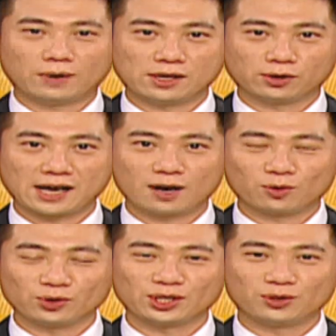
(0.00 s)
欢迎收看
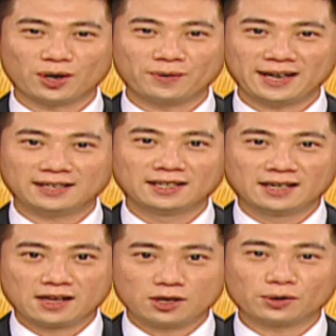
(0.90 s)
股市权威，
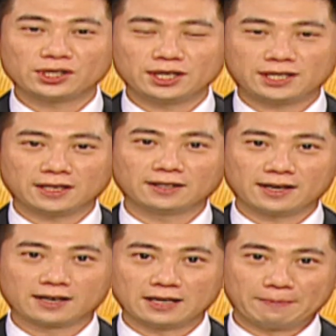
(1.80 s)
又是新的
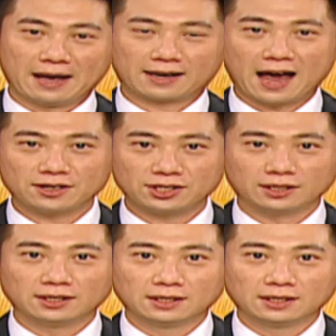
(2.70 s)
一个礼拜开始。